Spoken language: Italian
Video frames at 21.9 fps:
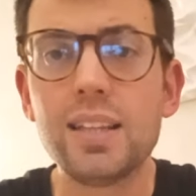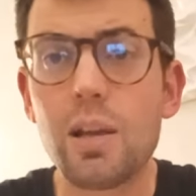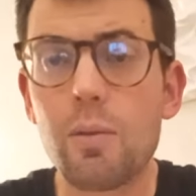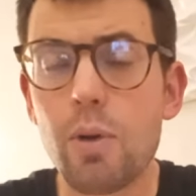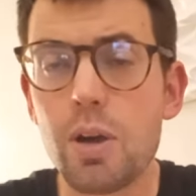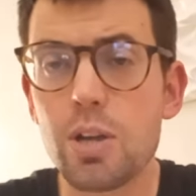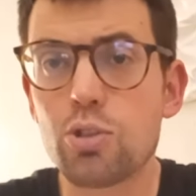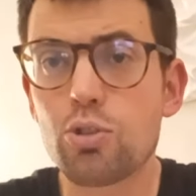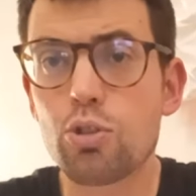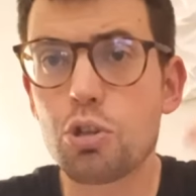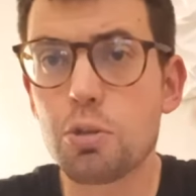di
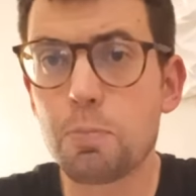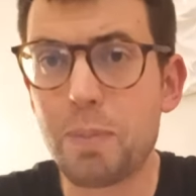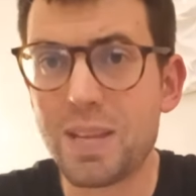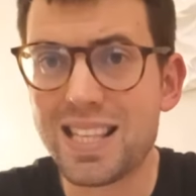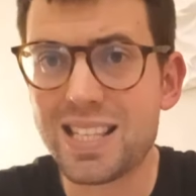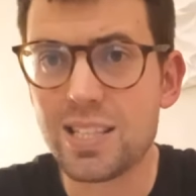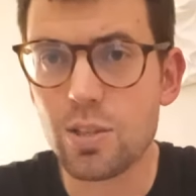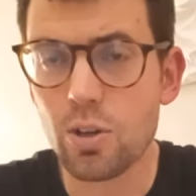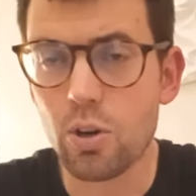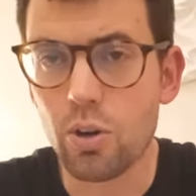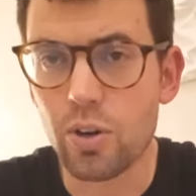questo
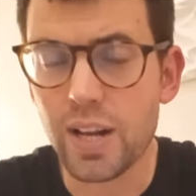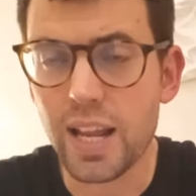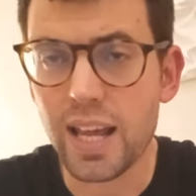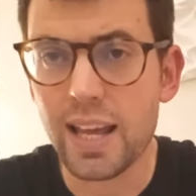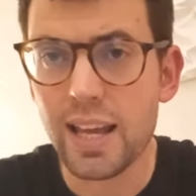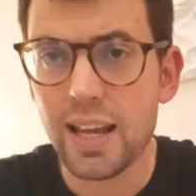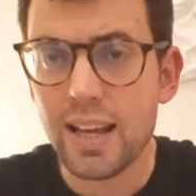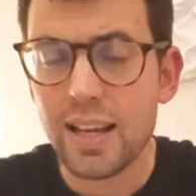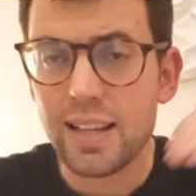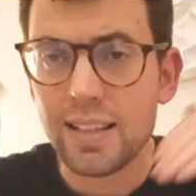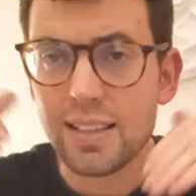
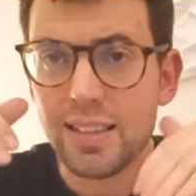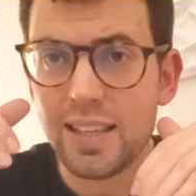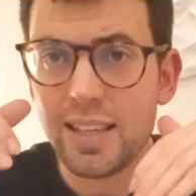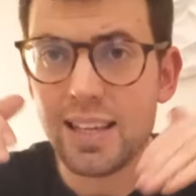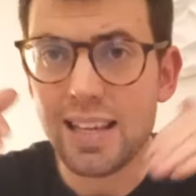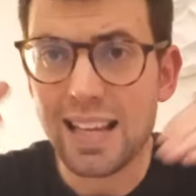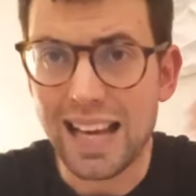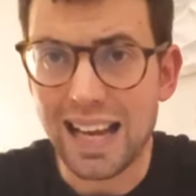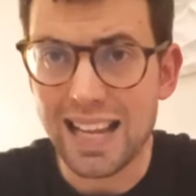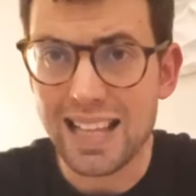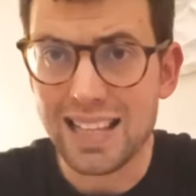spezzone
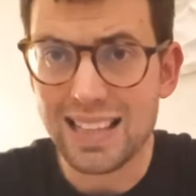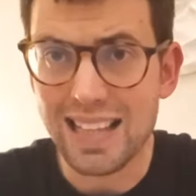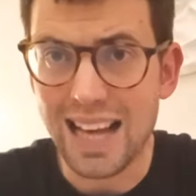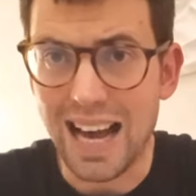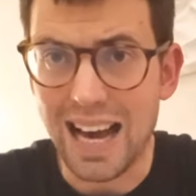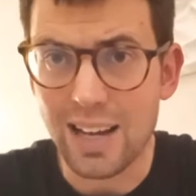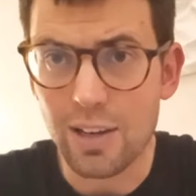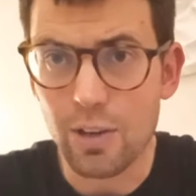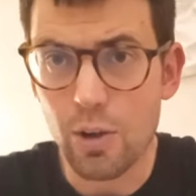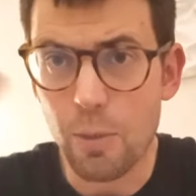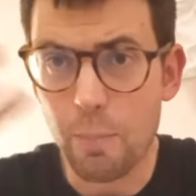di
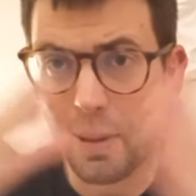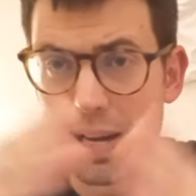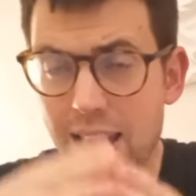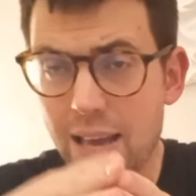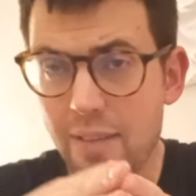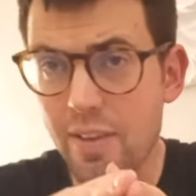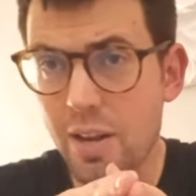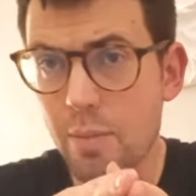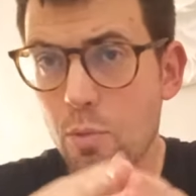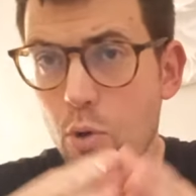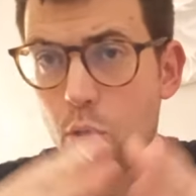calendario perché
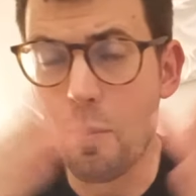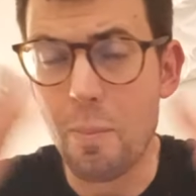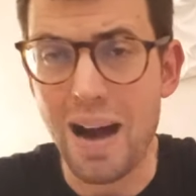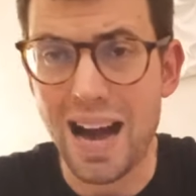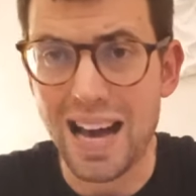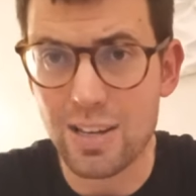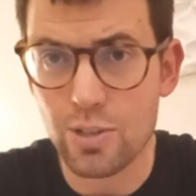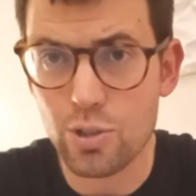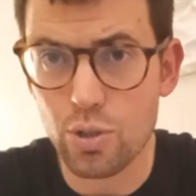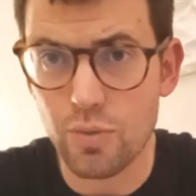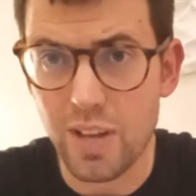avremo un
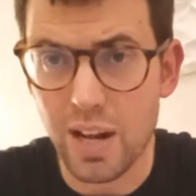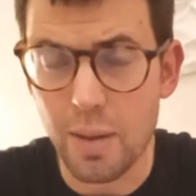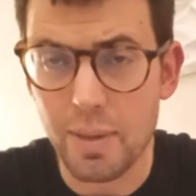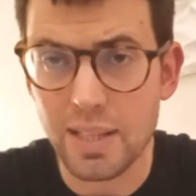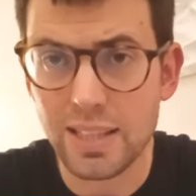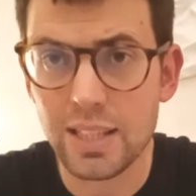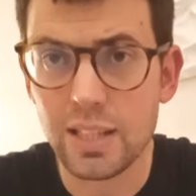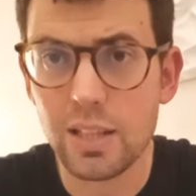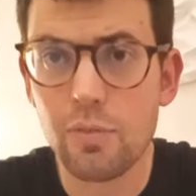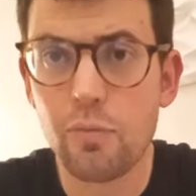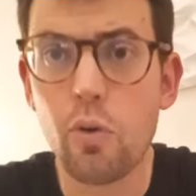marzo
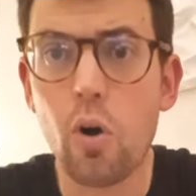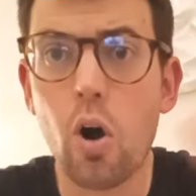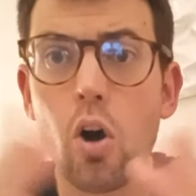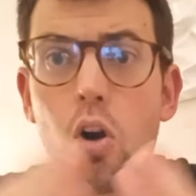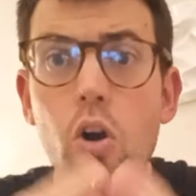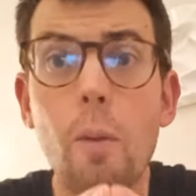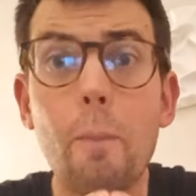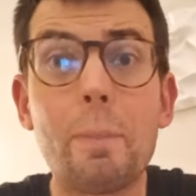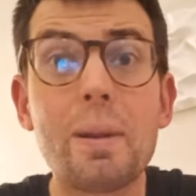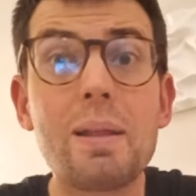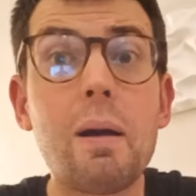veramente di
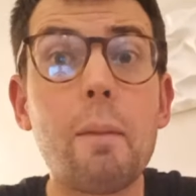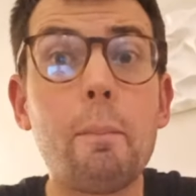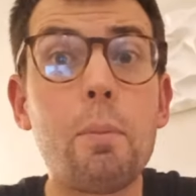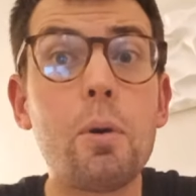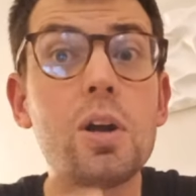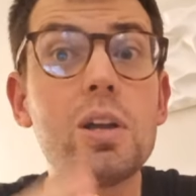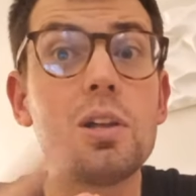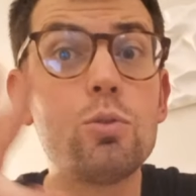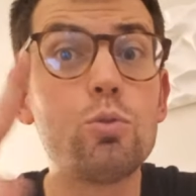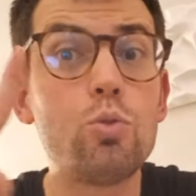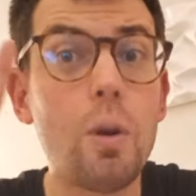fuoco prima o
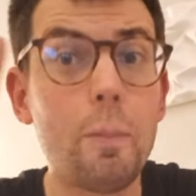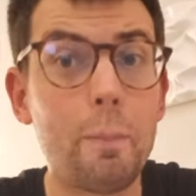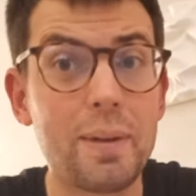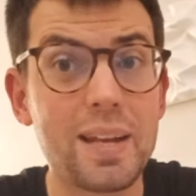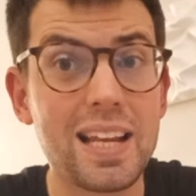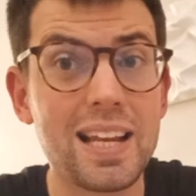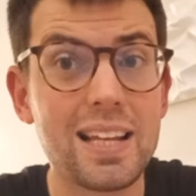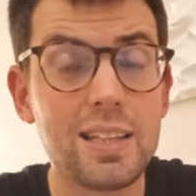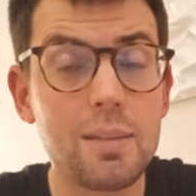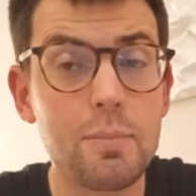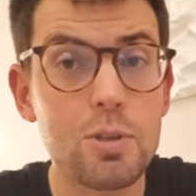poi il 2
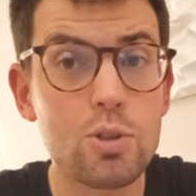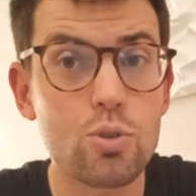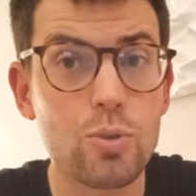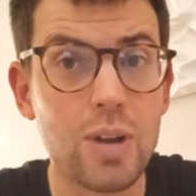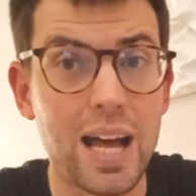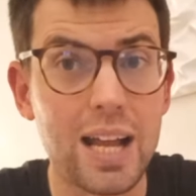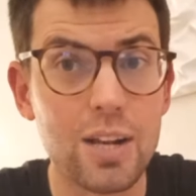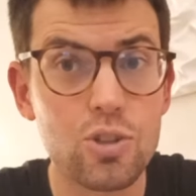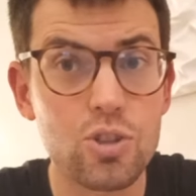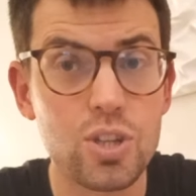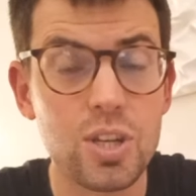aprile di
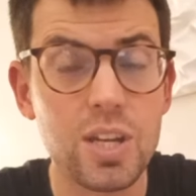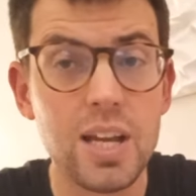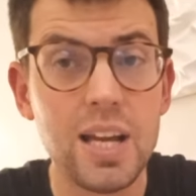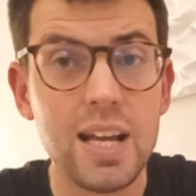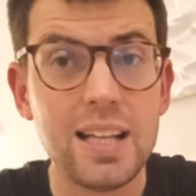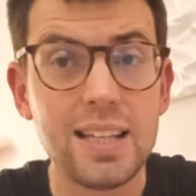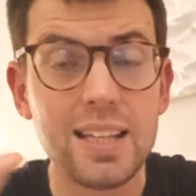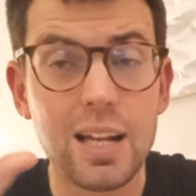misurarci